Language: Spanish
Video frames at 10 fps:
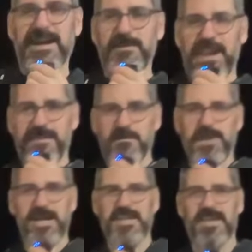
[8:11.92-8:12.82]
cámara del
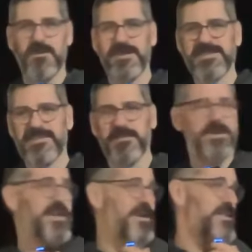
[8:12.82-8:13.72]
Mac que bastante
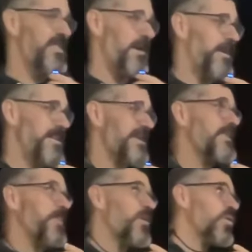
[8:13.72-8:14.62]
me, da
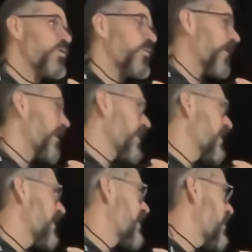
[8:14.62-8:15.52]
bastante mejor luz.
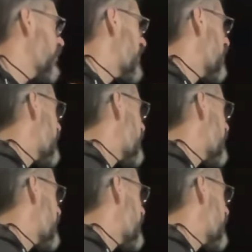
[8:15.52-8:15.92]
Bueno,